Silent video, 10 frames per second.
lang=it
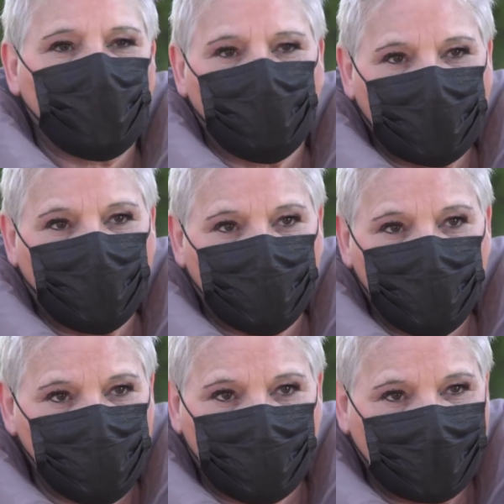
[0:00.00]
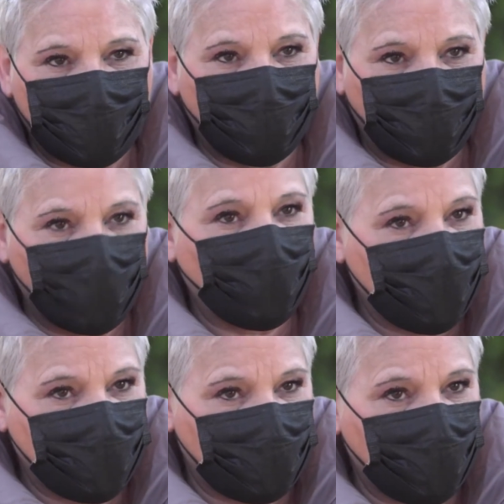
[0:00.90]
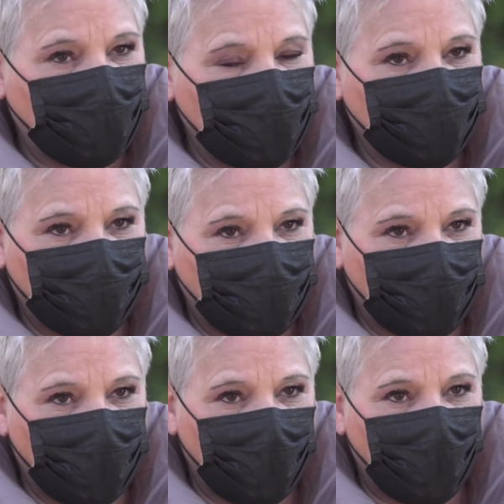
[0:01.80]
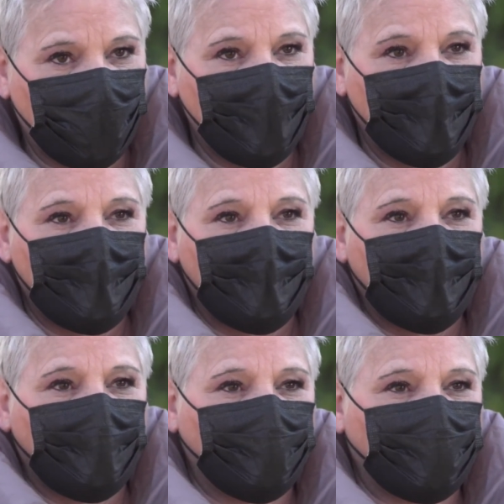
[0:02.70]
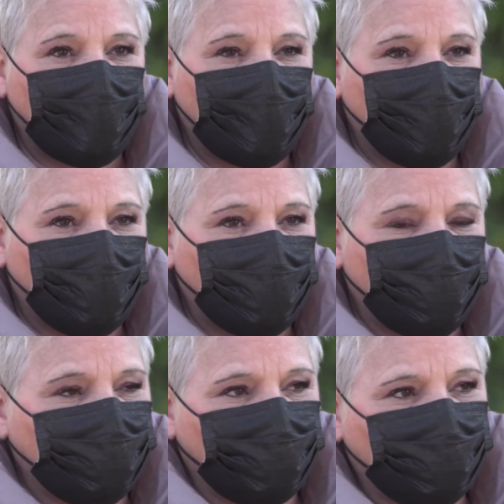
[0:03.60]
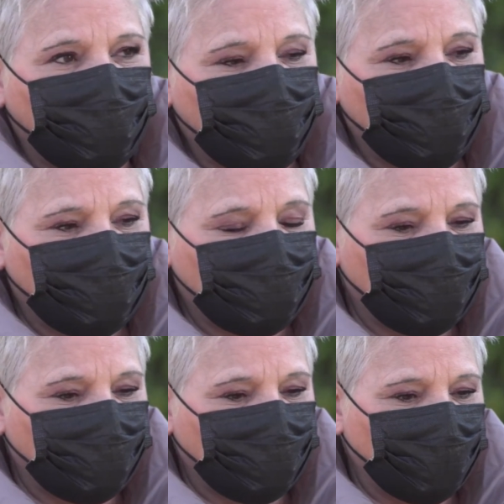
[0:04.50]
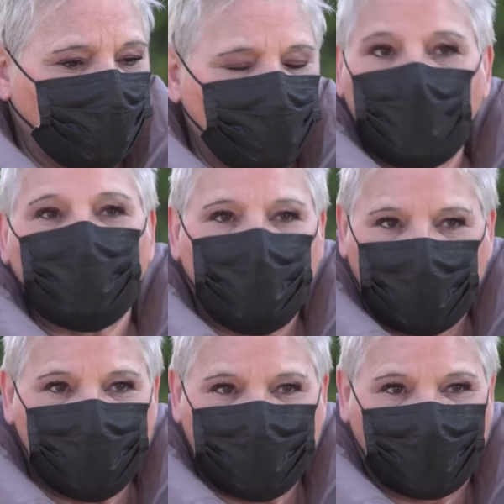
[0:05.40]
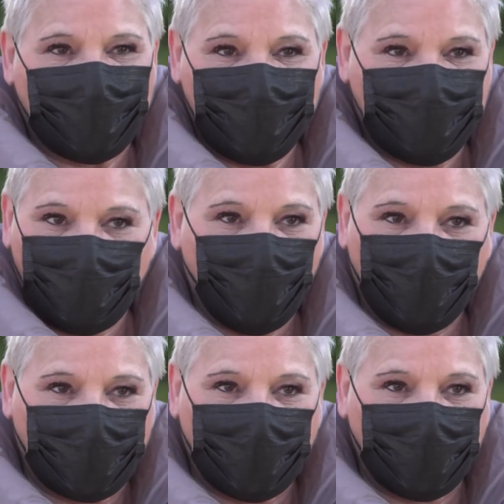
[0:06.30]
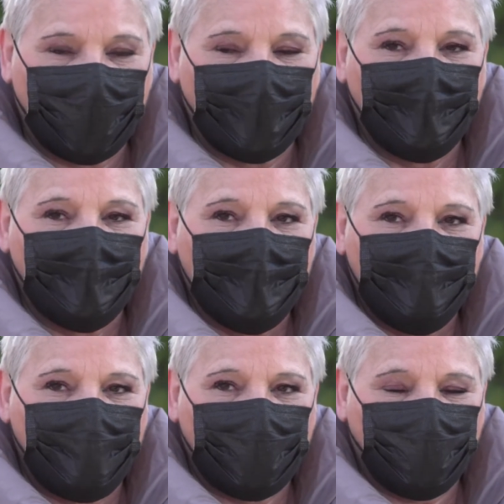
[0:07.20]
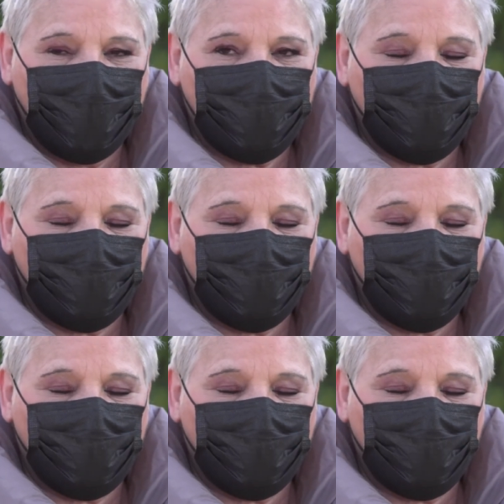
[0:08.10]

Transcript: un riconoscimento di questa malattia quindi non, non, non c'è una prescrizione, quindi prendi i giorni